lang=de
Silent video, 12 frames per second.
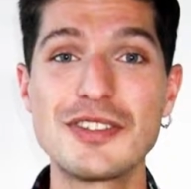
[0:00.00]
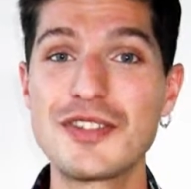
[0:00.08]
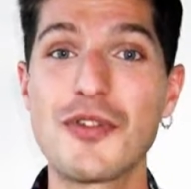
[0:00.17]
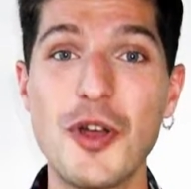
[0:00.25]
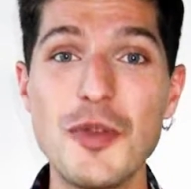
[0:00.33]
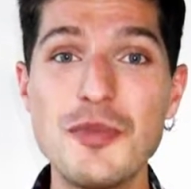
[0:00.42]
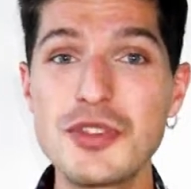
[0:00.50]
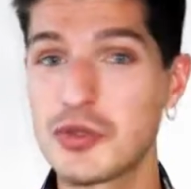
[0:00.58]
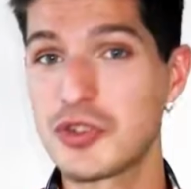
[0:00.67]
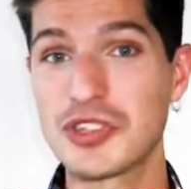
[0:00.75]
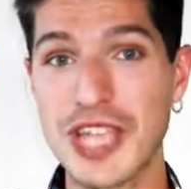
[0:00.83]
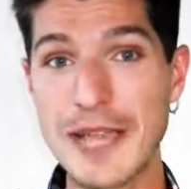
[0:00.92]
ich freue mich
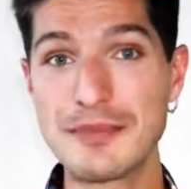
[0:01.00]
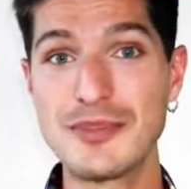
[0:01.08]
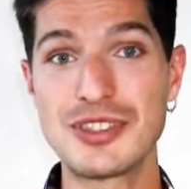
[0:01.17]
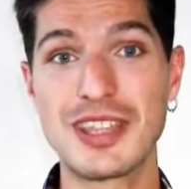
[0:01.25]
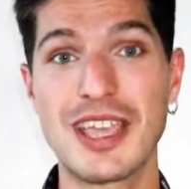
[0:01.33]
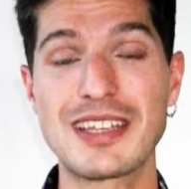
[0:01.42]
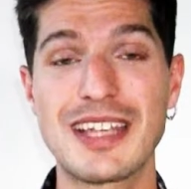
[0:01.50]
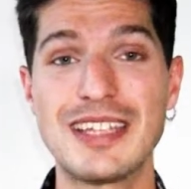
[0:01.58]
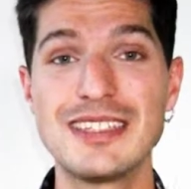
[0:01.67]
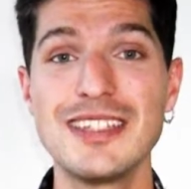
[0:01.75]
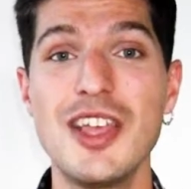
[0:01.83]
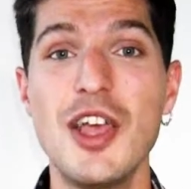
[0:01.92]
oder schreibt mich direkt
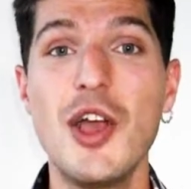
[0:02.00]
an.